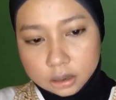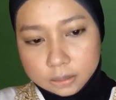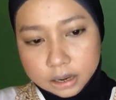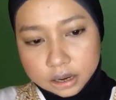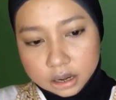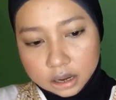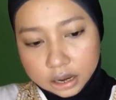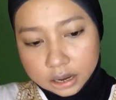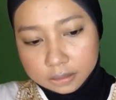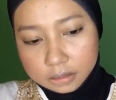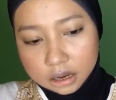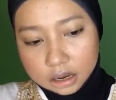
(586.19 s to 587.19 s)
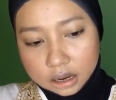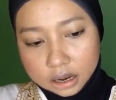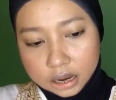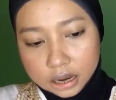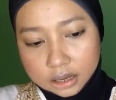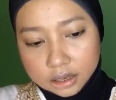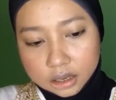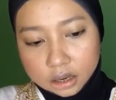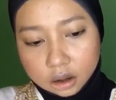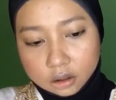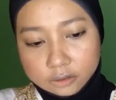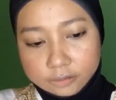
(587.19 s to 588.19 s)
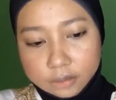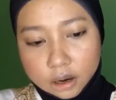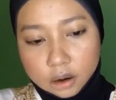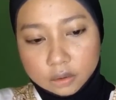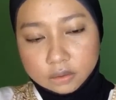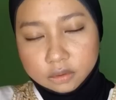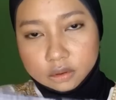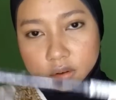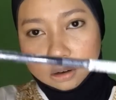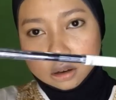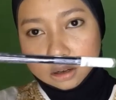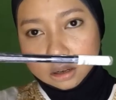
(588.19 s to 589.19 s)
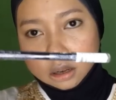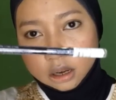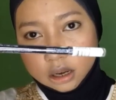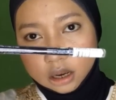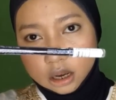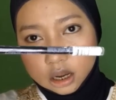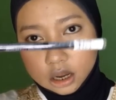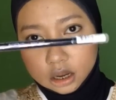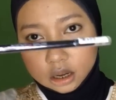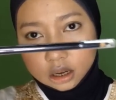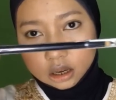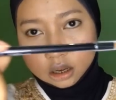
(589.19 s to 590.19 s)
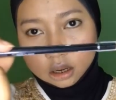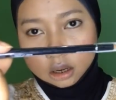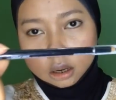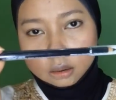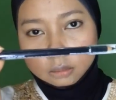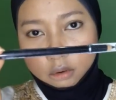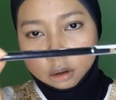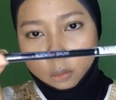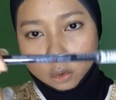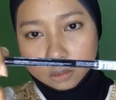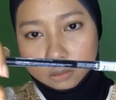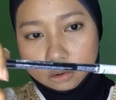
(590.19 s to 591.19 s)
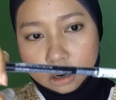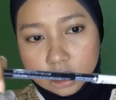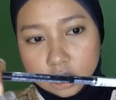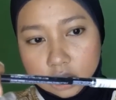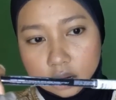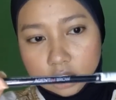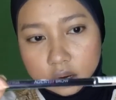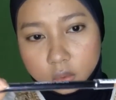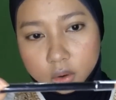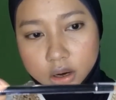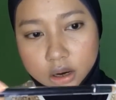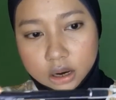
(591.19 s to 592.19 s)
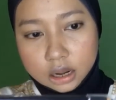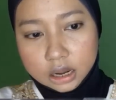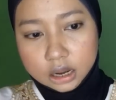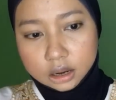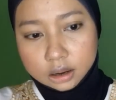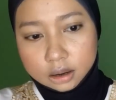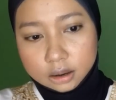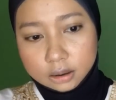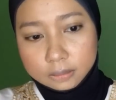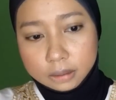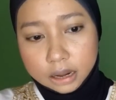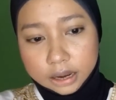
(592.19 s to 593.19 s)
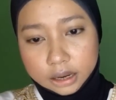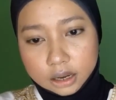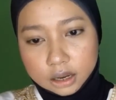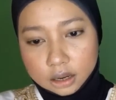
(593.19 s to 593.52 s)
namanya Emina Agent of Brown ini belum gue buka warna black